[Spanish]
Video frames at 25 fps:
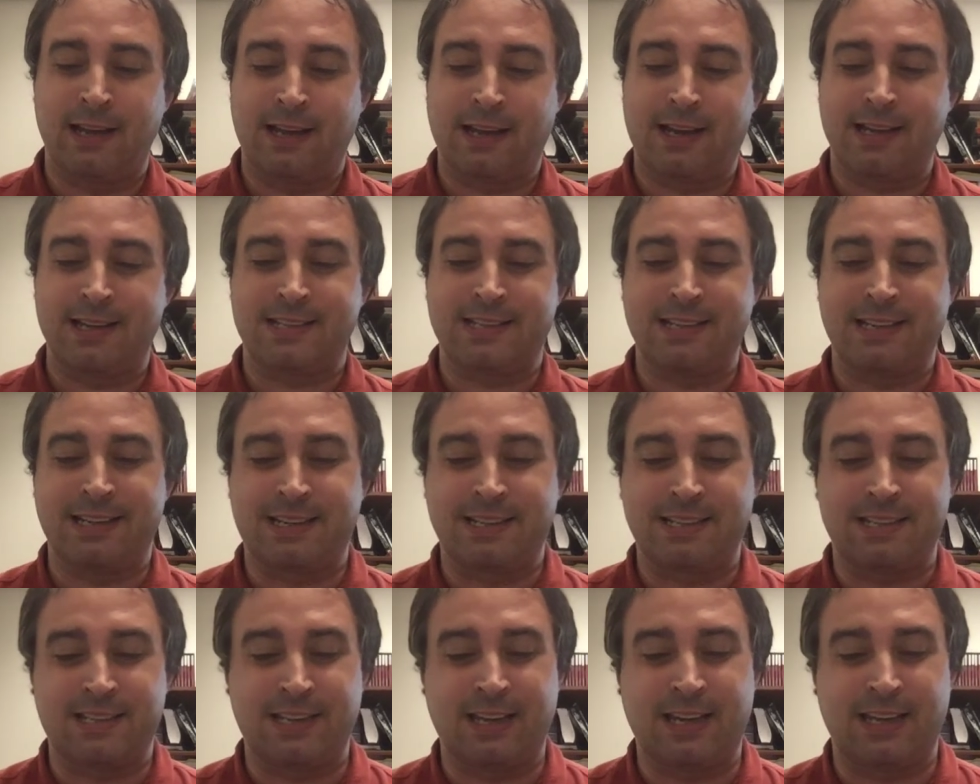que se
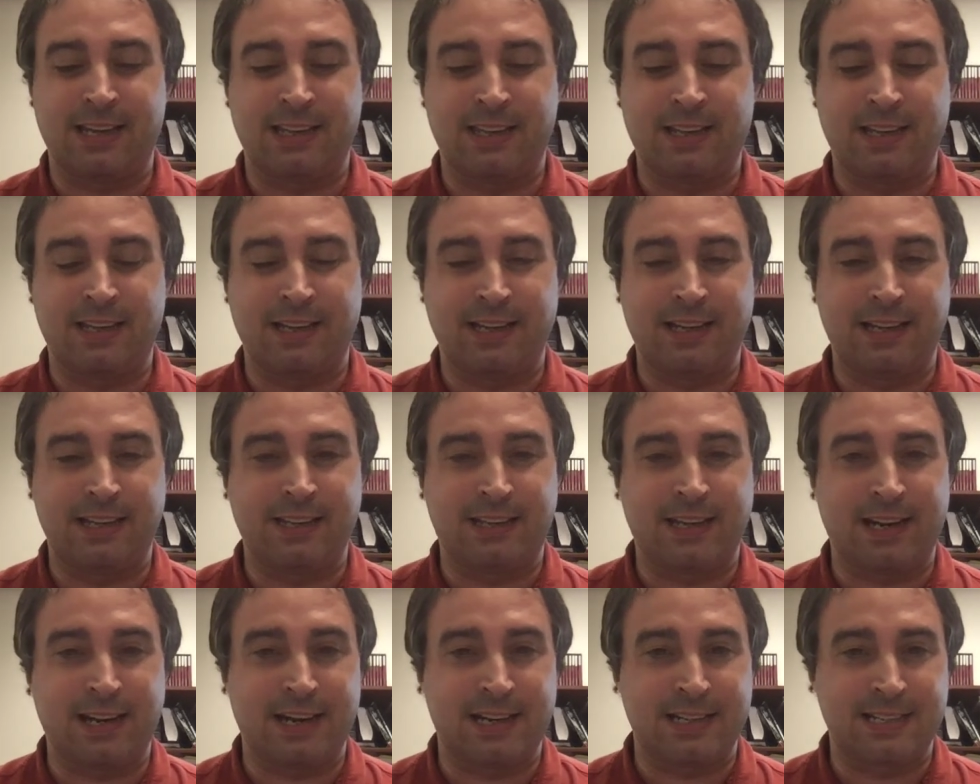extiende
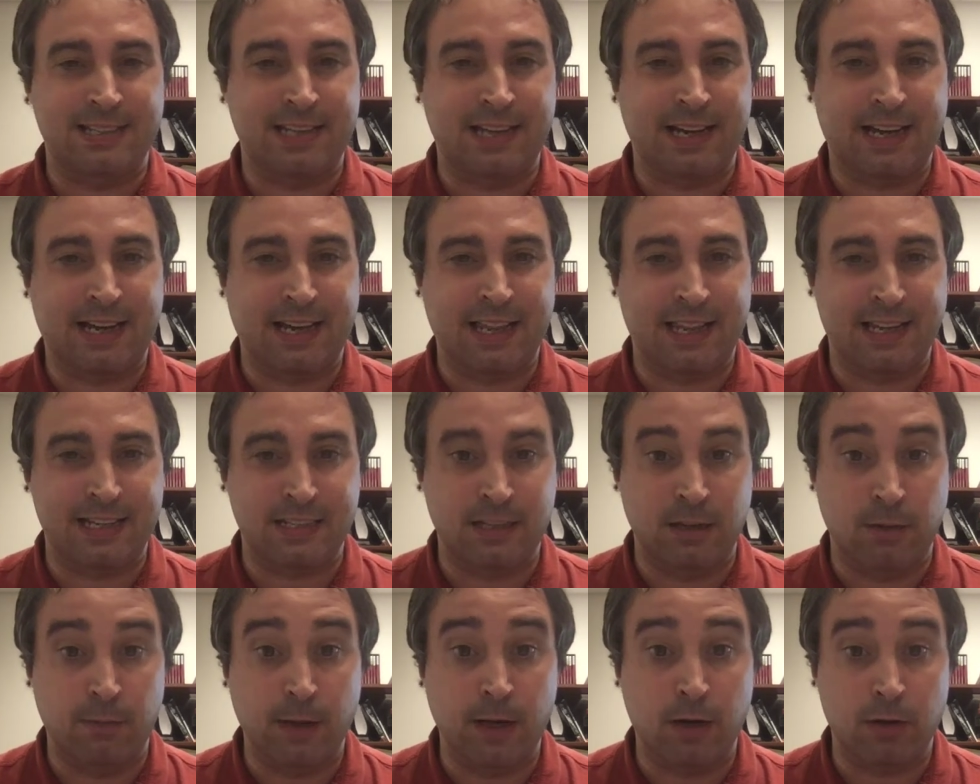entre las décadas
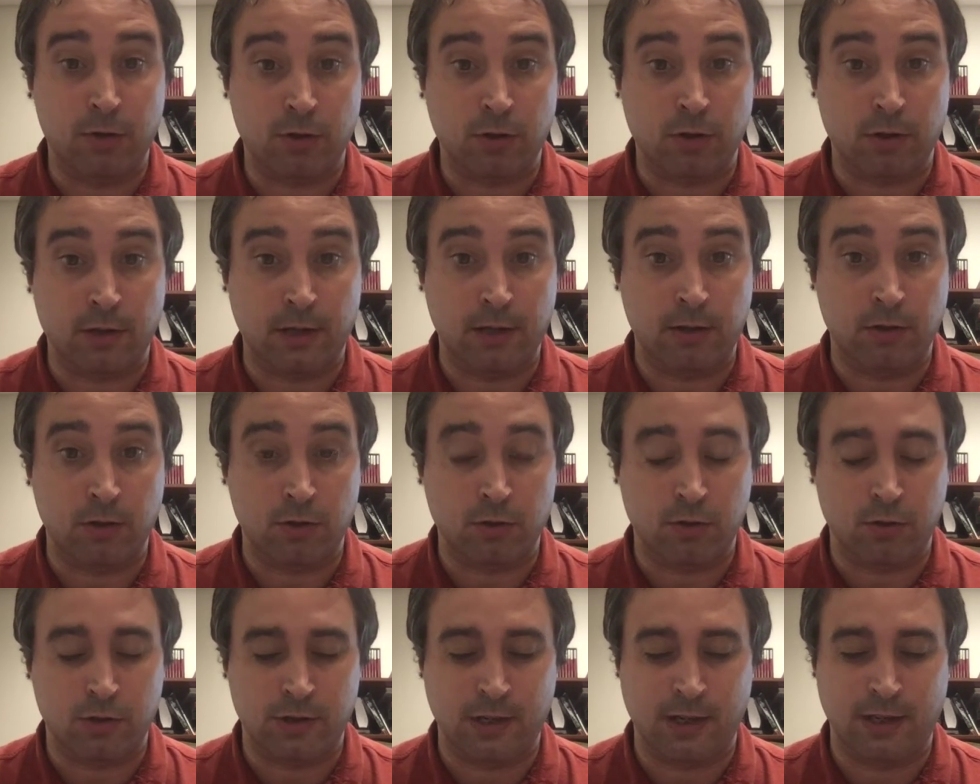de
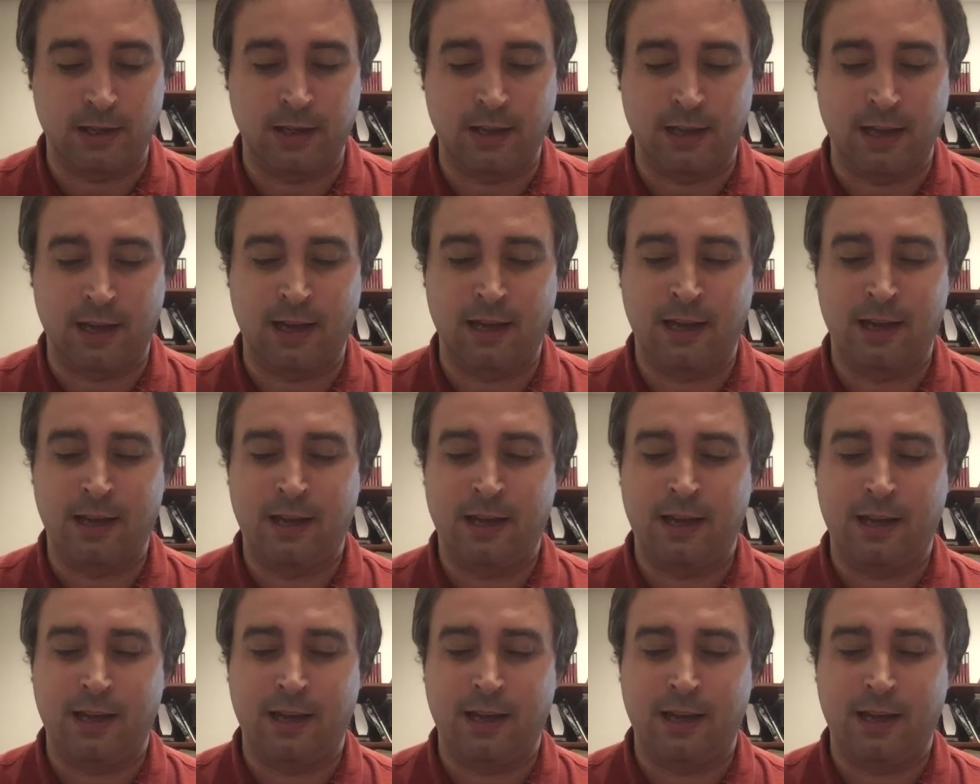1880